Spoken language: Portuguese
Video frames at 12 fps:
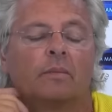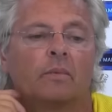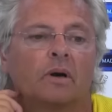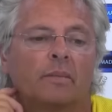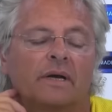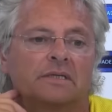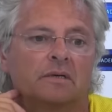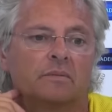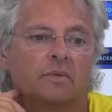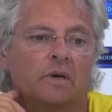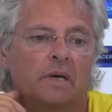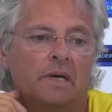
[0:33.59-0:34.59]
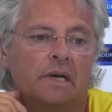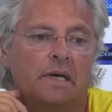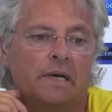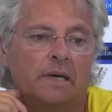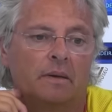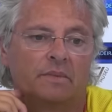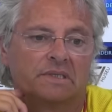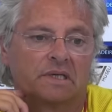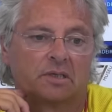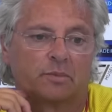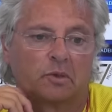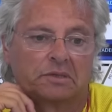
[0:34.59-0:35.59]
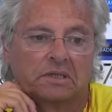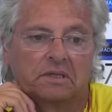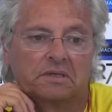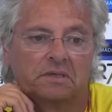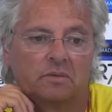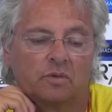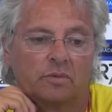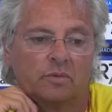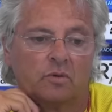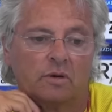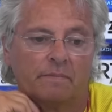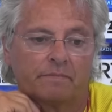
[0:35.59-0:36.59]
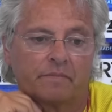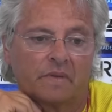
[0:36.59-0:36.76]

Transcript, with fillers: demora mais tempo. Mas a resposta tem sido muito boa